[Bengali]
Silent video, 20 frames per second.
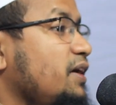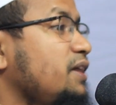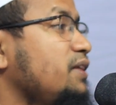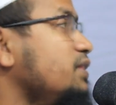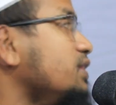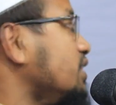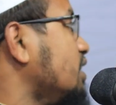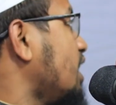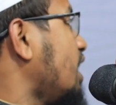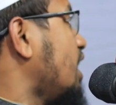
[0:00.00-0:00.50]

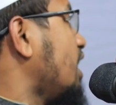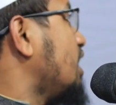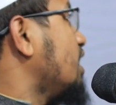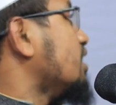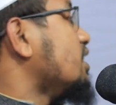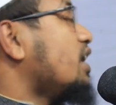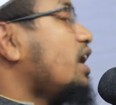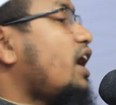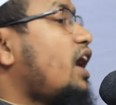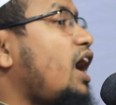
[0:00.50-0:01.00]
ইন্না
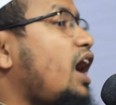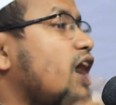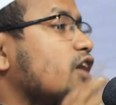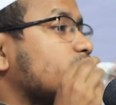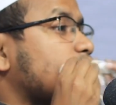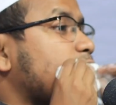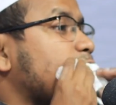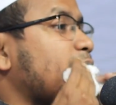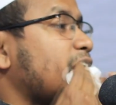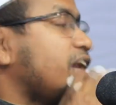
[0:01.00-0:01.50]

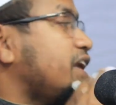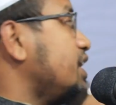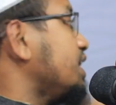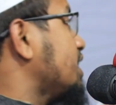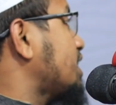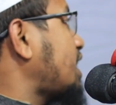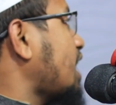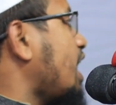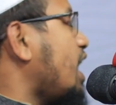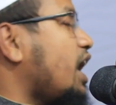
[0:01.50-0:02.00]
আযমান
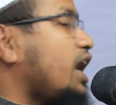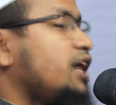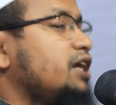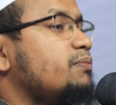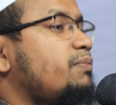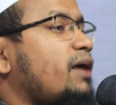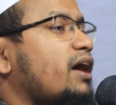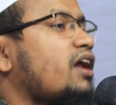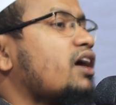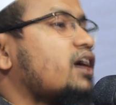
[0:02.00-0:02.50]

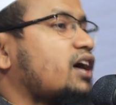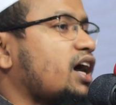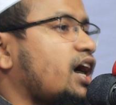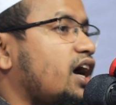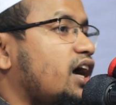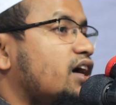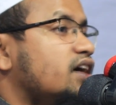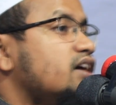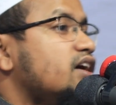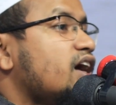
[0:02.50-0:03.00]
নিকাহি
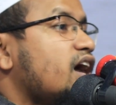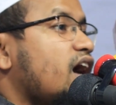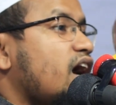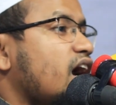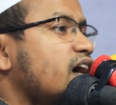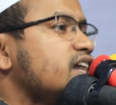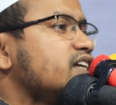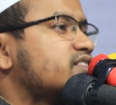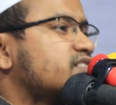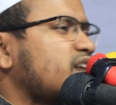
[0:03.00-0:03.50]
বারাকা
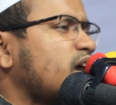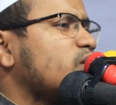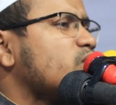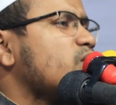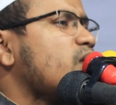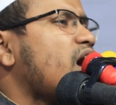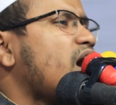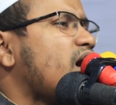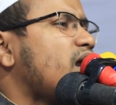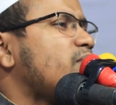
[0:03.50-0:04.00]

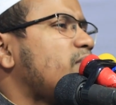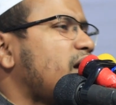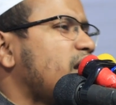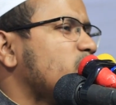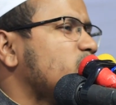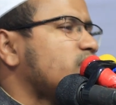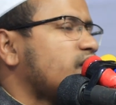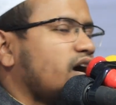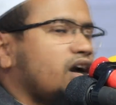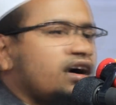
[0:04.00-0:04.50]
আইসারুহা
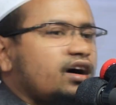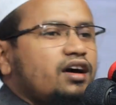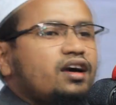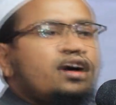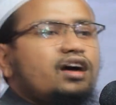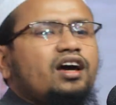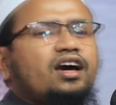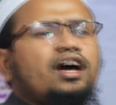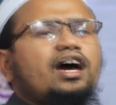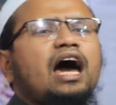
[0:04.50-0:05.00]
মাউনা
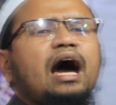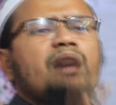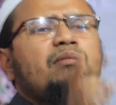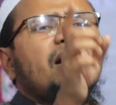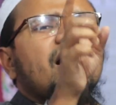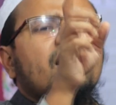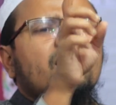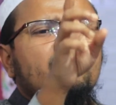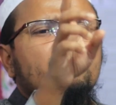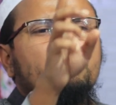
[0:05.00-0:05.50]
হে
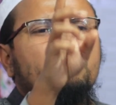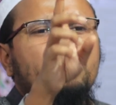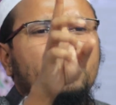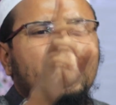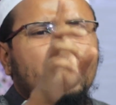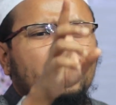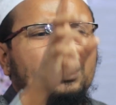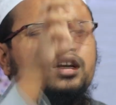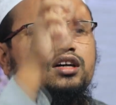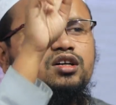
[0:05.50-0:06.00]
আমার
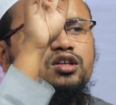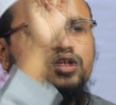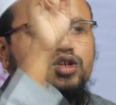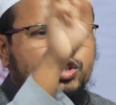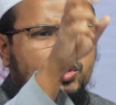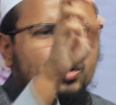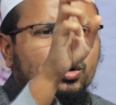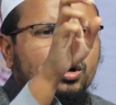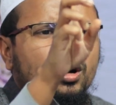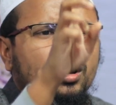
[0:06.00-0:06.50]
উম্মাহ
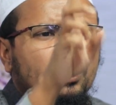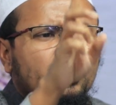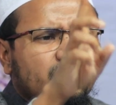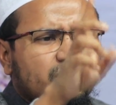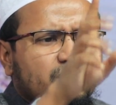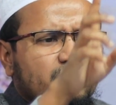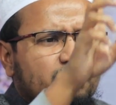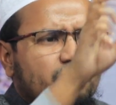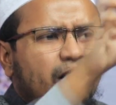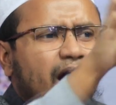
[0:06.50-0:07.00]
শুনো
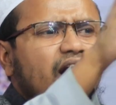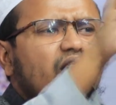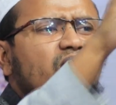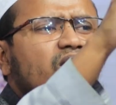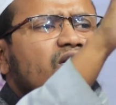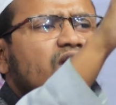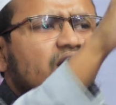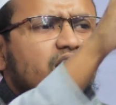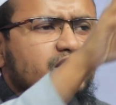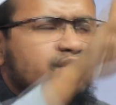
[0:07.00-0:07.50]
ভালো
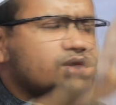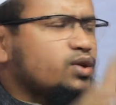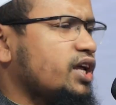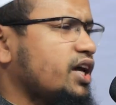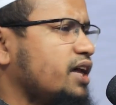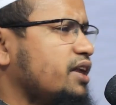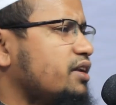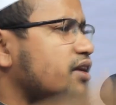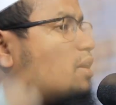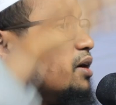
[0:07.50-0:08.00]
করে
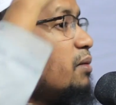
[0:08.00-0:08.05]
শুনেন